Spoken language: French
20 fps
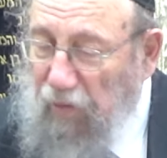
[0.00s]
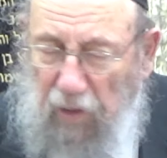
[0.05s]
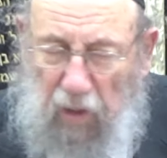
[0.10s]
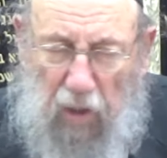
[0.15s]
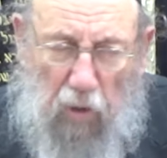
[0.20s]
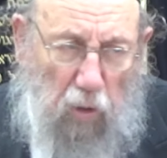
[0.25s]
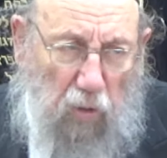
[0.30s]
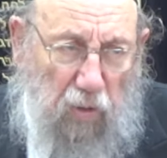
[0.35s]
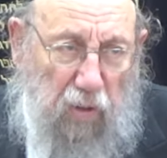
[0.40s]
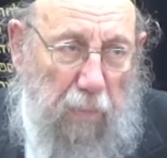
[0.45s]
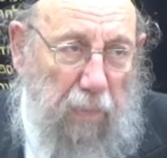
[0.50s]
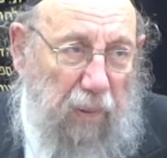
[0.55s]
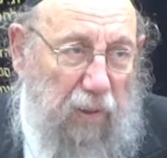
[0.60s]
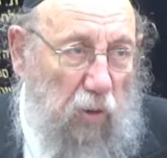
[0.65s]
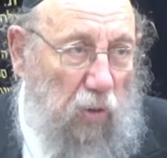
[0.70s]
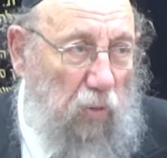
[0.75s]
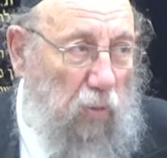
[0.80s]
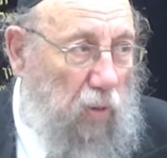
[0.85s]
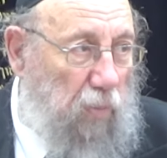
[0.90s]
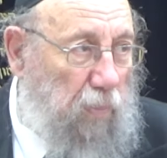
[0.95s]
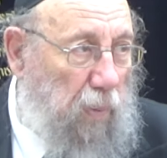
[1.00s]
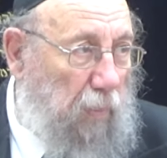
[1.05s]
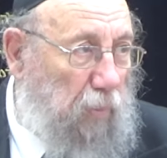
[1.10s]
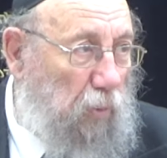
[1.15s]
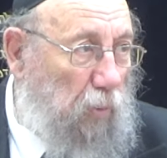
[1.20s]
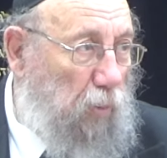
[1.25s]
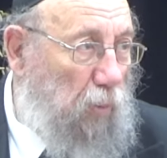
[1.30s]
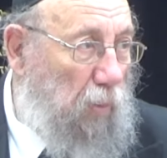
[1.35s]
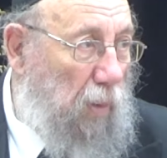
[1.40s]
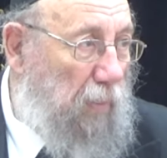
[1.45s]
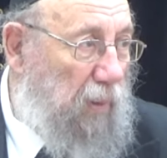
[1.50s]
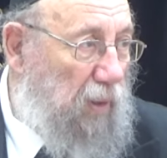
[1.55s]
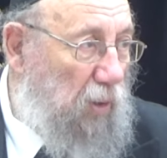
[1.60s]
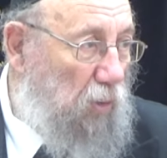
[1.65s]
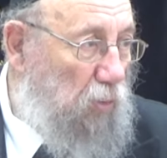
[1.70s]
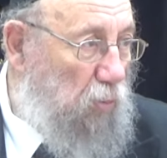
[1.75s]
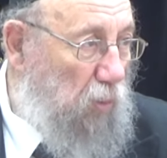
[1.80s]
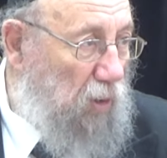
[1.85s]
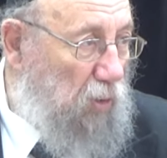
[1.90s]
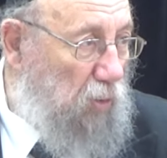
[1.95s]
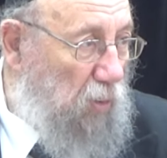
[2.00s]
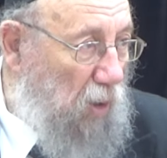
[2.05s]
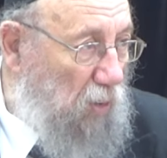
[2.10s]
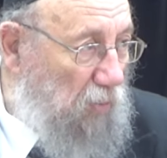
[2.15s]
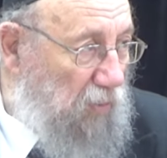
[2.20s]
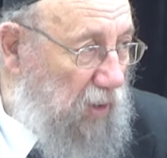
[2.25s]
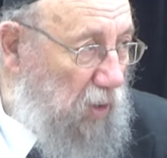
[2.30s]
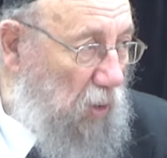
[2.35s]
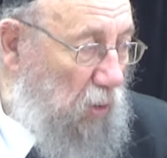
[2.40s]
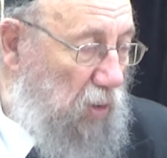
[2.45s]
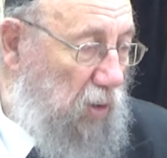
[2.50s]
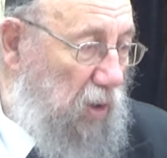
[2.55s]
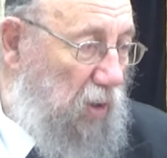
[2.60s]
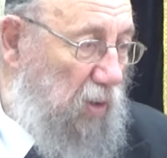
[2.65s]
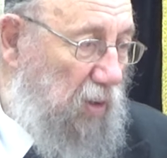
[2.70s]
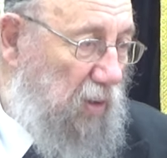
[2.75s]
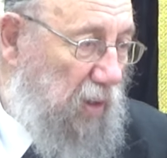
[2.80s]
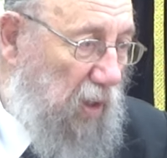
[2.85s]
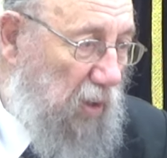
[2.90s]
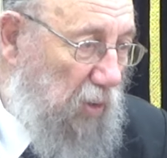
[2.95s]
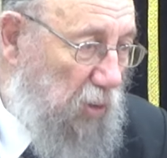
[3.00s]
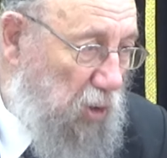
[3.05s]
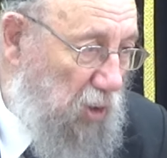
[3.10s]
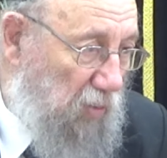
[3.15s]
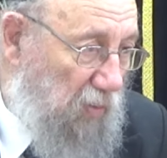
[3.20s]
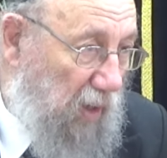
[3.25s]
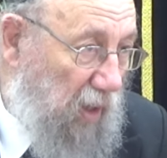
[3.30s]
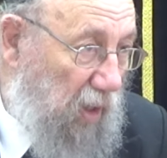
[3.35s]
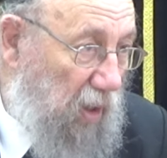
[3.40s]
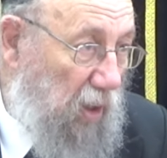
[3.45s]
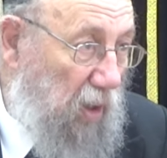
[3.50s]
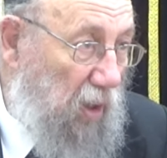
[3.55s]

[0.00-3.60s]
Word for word: D'accord, c'est pas pas mon problème maintenant. Toi, tu as envie de rentrer dans tel Shiva.